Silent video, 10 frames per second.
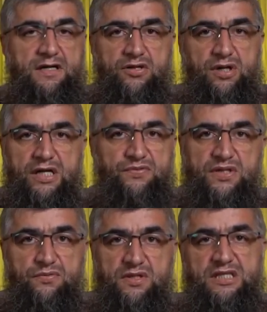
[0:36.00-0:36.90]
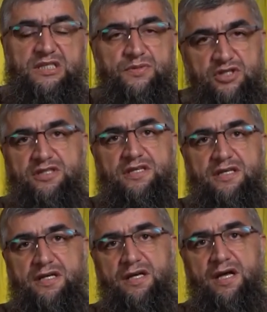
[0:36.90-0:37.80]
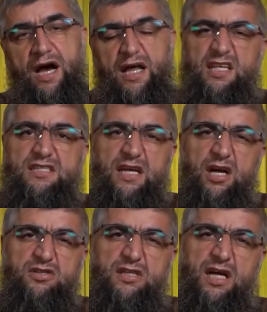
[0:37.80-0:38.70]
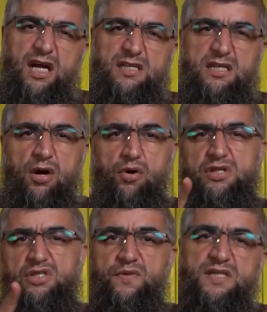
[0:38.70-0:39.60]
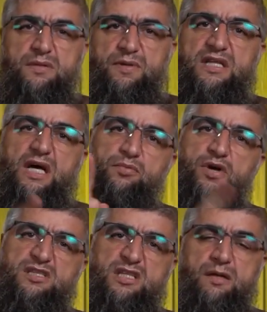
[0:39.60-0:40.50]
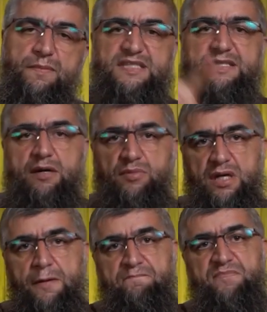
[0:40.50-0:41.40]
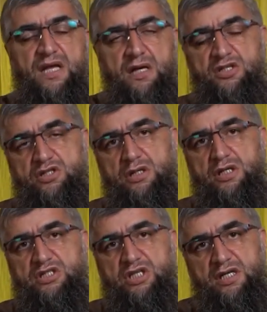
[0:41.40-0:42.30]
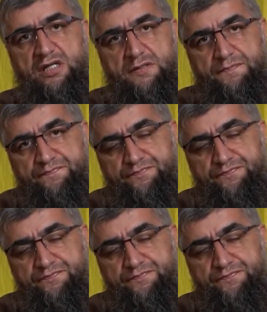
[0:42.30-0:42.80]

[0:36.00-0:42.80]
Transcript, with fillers: которые ответы вышли смешные, они стараются доказать, какой-то связь имеет Абу Язид аль-Бастами э, через